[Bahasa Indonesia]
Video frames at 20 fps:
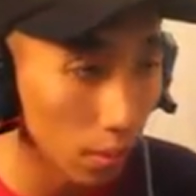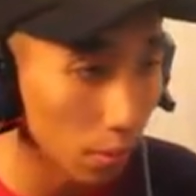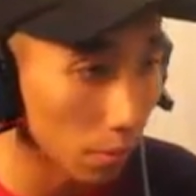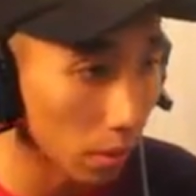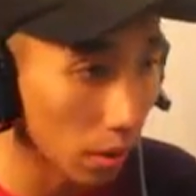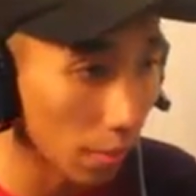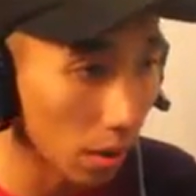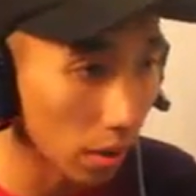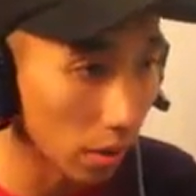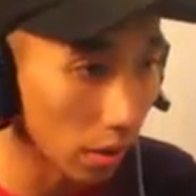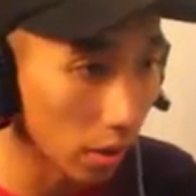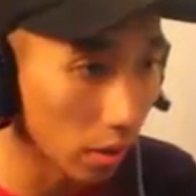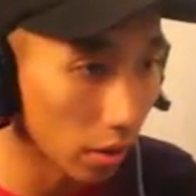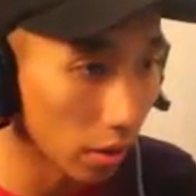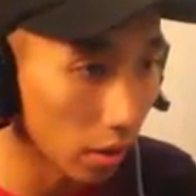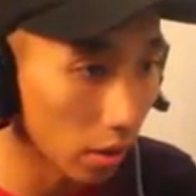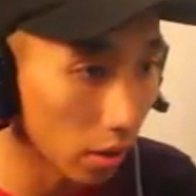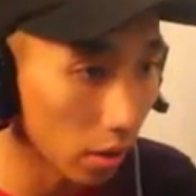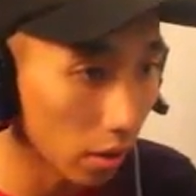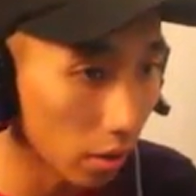pada mati
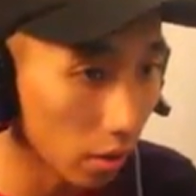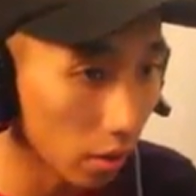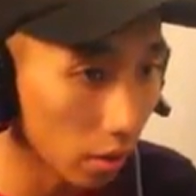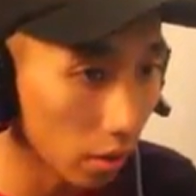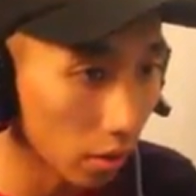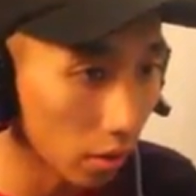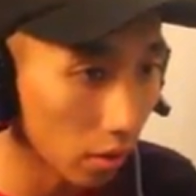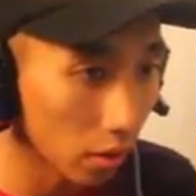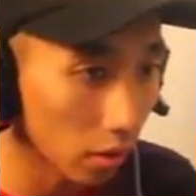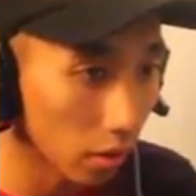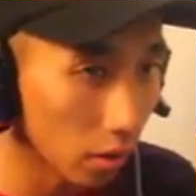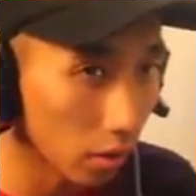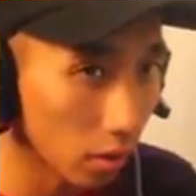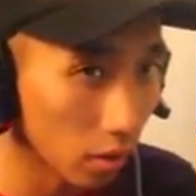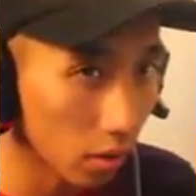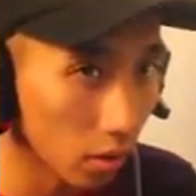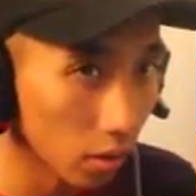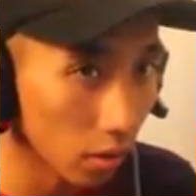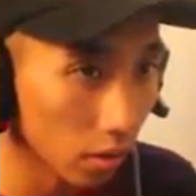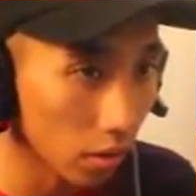anjing.
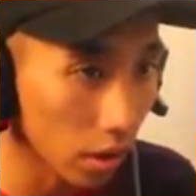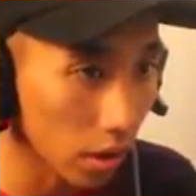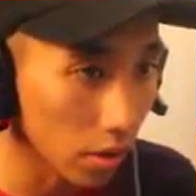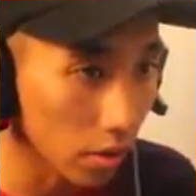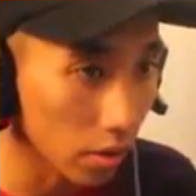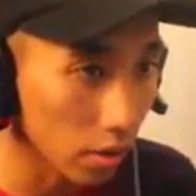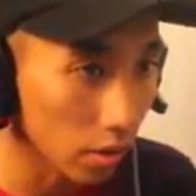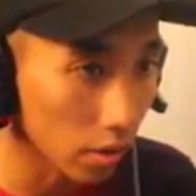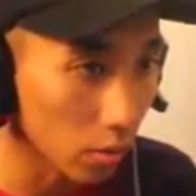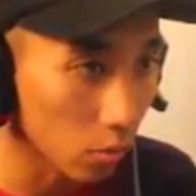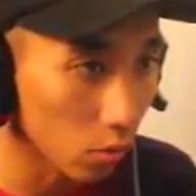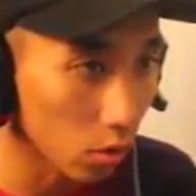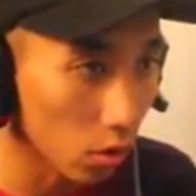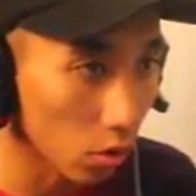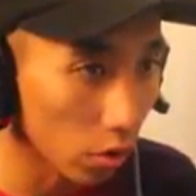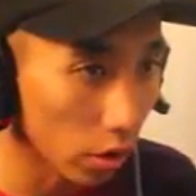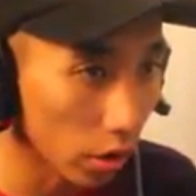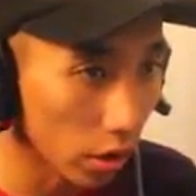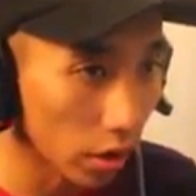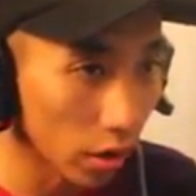DSC semua
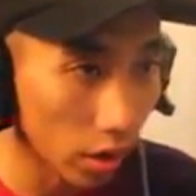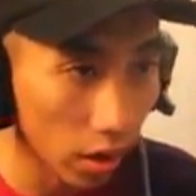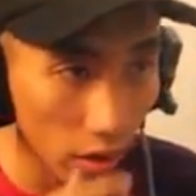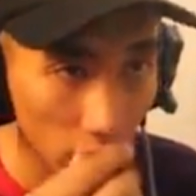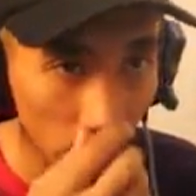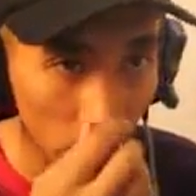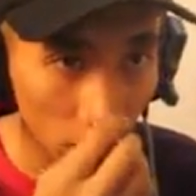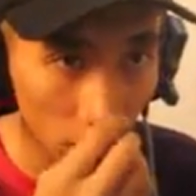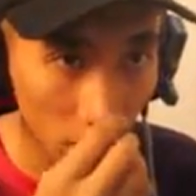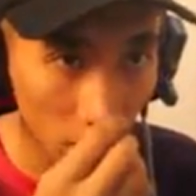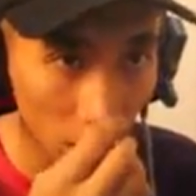oke okay, nice